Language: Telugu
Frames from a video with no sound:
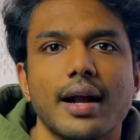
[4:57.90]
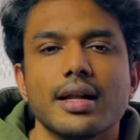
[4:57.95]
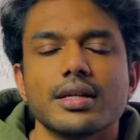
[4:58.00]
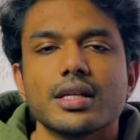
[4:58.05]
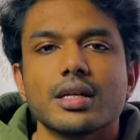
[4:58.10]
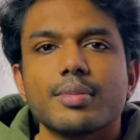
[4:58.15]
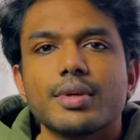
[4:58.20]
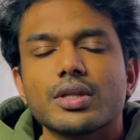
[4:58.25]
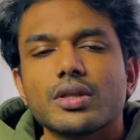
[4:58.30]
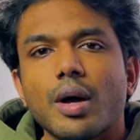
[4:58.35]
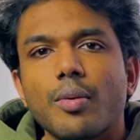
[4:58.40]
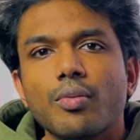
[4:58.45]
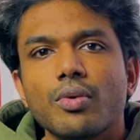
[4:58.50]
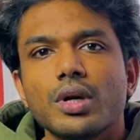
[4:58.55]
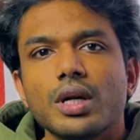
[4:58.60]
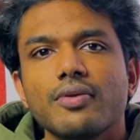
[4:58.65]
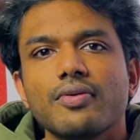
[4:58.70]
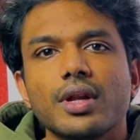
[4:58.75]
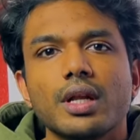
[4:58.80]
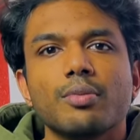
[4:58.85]
అంటే సార్ మరి
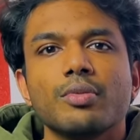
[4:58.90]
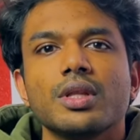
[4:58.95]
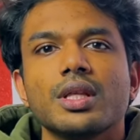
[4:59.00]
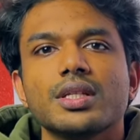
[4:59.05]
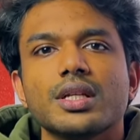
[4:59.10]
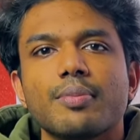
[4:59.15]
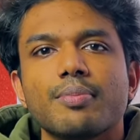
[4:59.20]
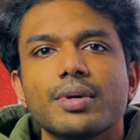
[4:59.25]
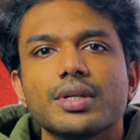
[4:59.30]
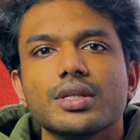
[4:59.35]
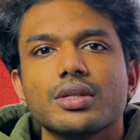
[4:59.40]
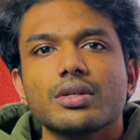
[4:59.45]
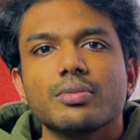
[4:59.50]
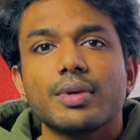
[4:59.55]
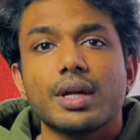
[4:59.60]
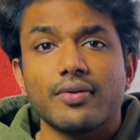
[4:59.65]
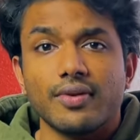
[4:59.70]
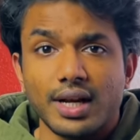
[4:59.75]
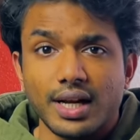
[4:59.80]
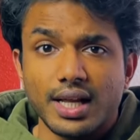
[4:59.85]
తమ్ముడిని విలన్ ముందే చంపేశారు
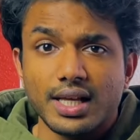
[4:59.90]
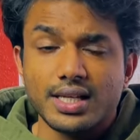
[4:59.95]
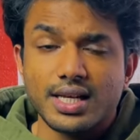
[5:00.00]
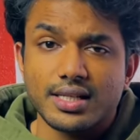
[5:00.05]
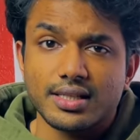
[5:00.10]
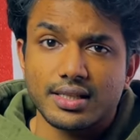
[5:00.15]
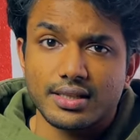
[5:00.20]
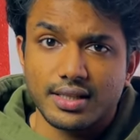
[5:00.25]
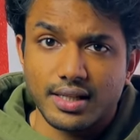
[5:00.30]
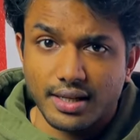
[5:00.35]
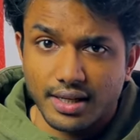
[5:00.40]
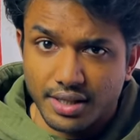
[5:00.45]
మరి విలన్ ఏం చేస్తాడు సార్